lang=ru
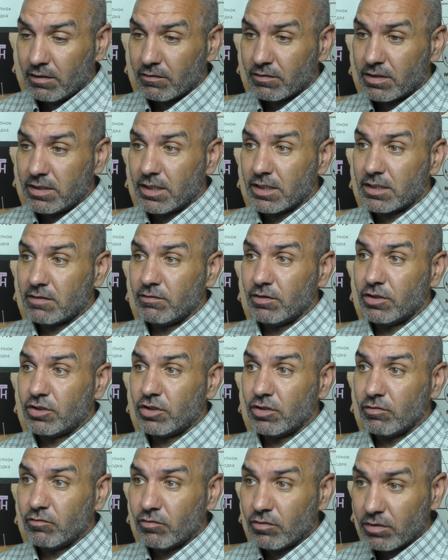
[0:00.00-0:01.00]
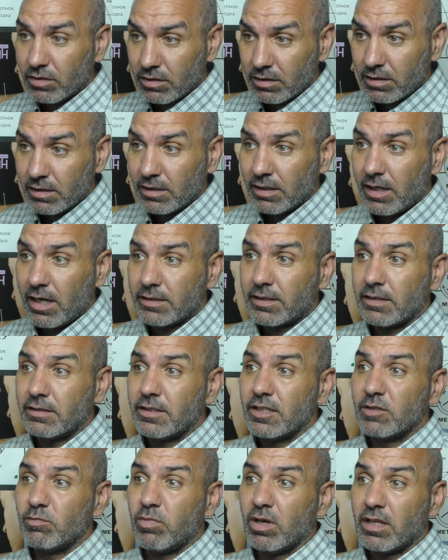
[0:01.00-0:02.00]
Вследствие чего этот
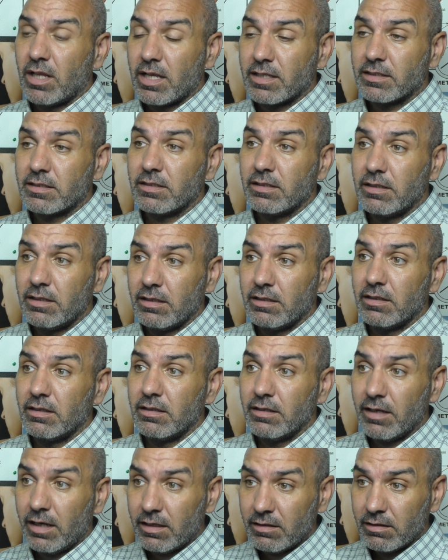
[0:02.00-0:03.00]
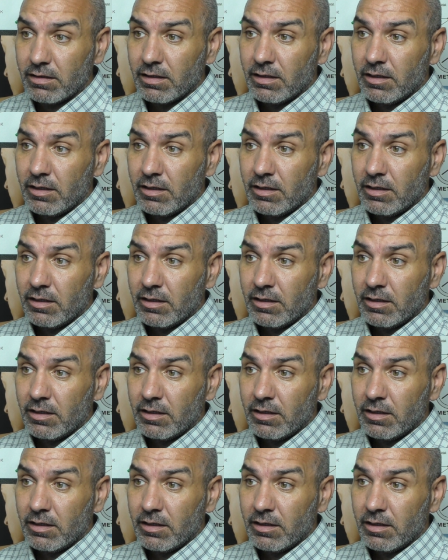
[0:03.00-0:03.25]
дисбаланс инь-янь